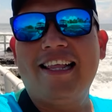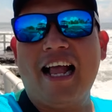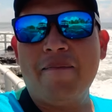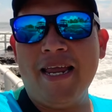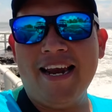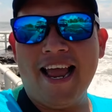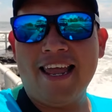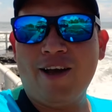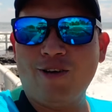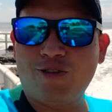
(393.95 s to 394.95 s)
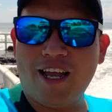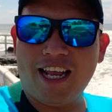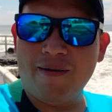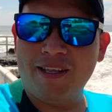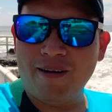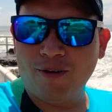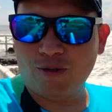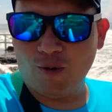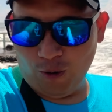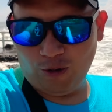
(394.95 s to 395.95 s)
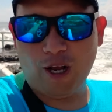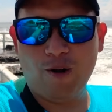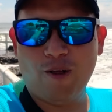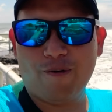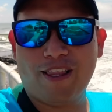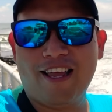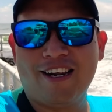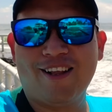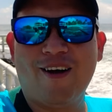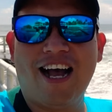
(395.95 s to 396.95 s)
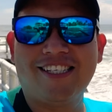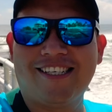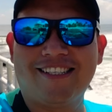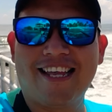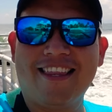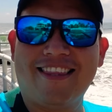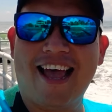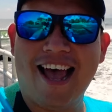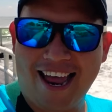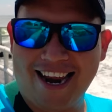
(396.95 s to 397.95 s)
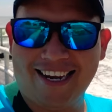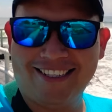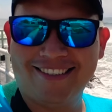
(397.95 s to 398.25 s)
Camila y José, que le mandamos un saludo fraterno hasta Santa Ana.